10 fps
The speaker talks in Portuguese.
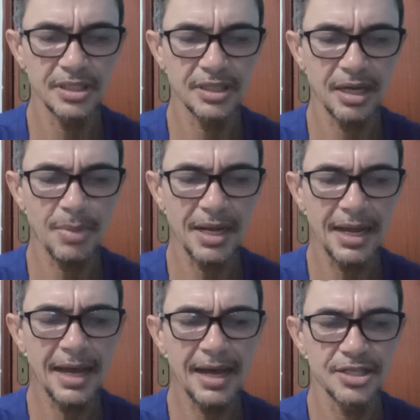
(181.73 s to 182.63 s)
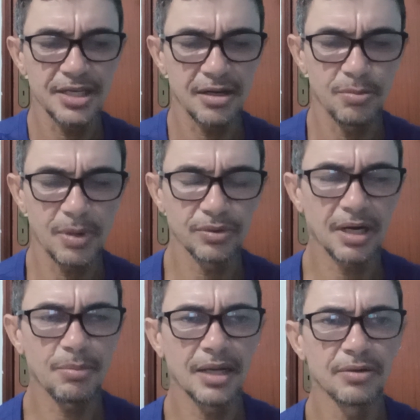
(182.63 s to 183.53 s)
de trabalhar, de arrumar um
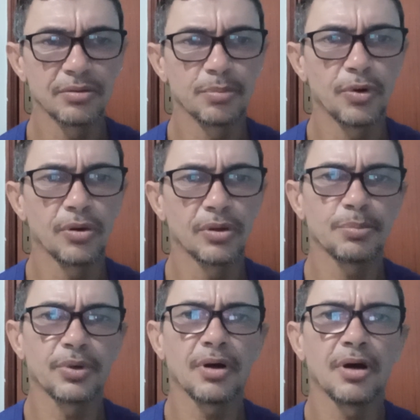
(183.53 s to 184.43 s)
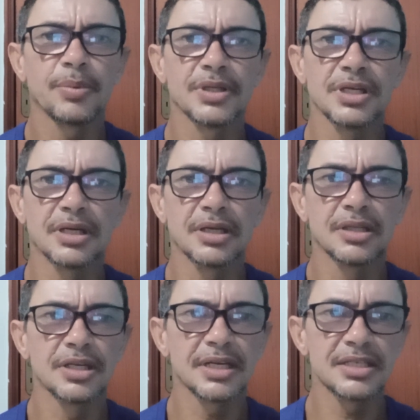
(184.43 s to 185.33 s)
trabalho por conta própria, de,
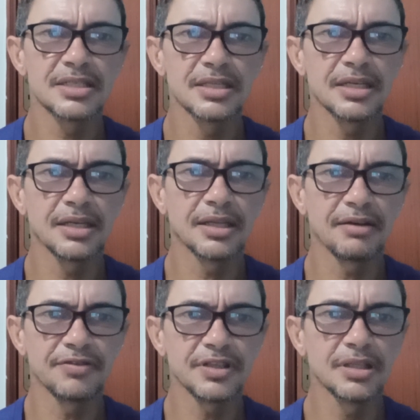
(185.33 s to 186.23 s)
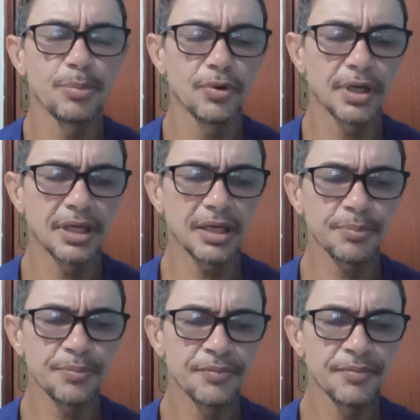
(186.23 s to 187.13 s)
de crescer na vida, porque
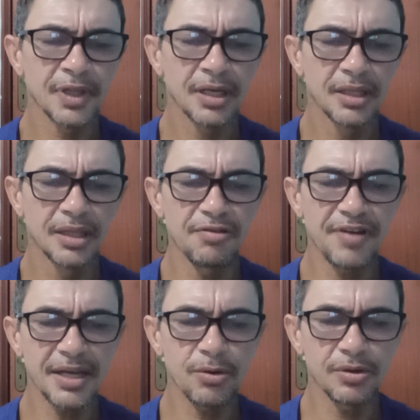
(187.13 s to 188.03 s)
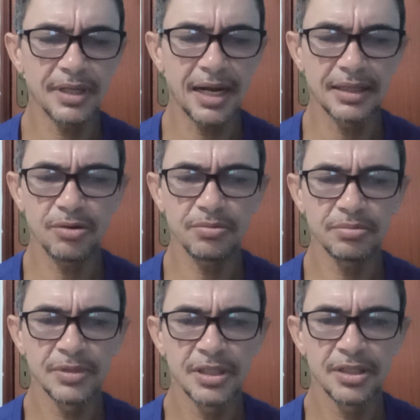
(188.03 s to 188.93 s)
não vai encontrar. Então,
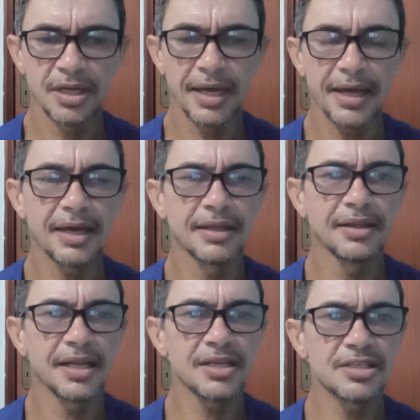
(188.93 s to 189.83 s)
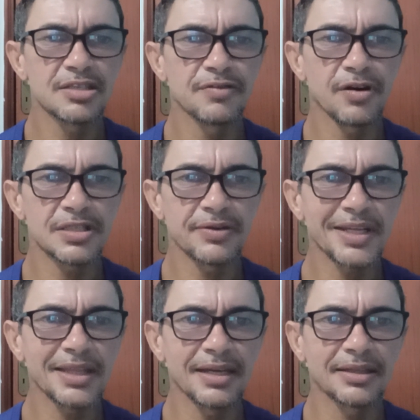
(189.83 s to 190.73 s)
é, nem se esforça, nem
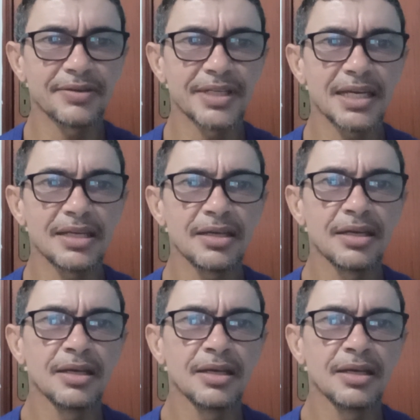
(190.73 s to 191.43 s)
tenta. E aí,